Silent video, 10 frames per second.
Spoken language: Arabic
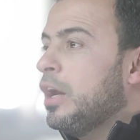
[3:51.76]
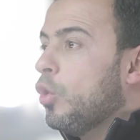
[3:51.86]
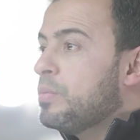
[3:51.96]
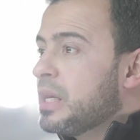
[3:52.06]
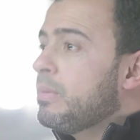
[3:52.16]

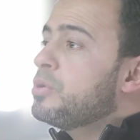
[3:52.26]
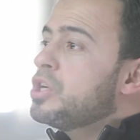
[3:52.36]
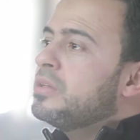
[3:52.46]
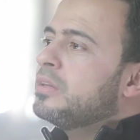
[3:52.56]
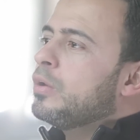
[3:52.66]
وبسبب
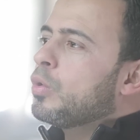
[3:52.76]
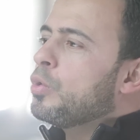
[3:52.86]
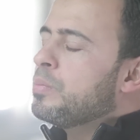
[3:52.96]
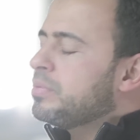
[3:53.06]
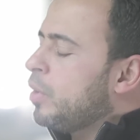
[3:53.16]
شده
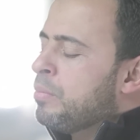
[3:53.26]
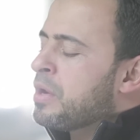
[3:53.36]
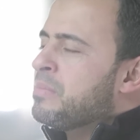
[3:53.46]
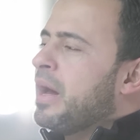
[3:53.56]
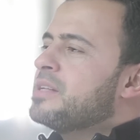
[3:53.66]
القرب
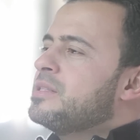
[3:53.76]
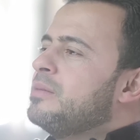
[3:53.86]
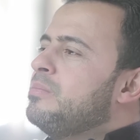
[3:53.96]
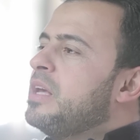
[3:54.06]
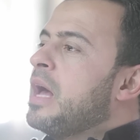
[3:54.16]
عمرك ما
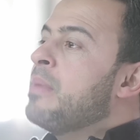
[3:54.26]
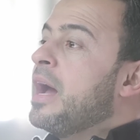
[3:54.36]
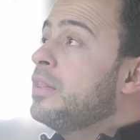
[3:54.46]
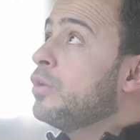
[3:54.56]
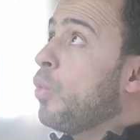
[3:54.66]
حسيت بيها
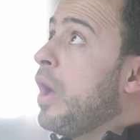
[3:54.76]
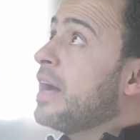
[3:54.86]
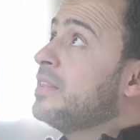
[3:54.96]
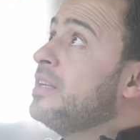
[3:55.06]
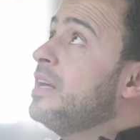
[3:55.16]
مع ان
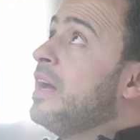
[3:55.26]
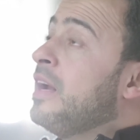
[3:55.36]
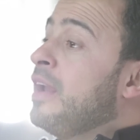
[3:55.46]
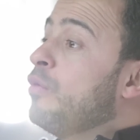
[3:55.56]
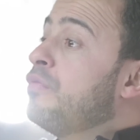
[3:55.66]
روحك دي
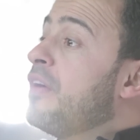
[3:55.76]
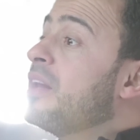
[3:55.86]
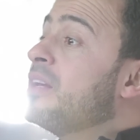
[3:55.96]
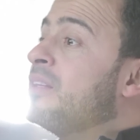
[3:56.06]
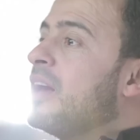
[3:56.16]
لو
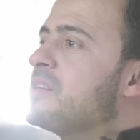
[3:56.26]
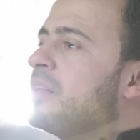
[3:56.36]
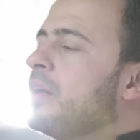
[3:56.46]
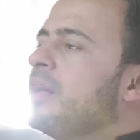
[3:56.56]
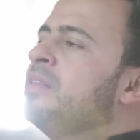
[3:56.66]
فرقت
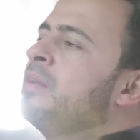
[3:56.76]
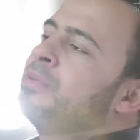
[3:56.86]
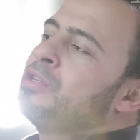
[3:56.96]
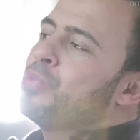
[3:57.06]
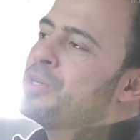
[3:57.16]
جسدك انت
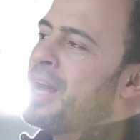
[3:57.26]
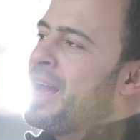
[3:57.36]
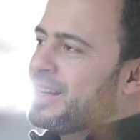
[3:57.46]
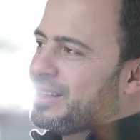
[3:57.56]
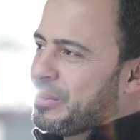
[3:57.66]
ما تسواش
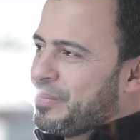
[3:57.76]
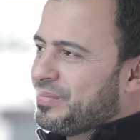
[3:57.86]
حاجه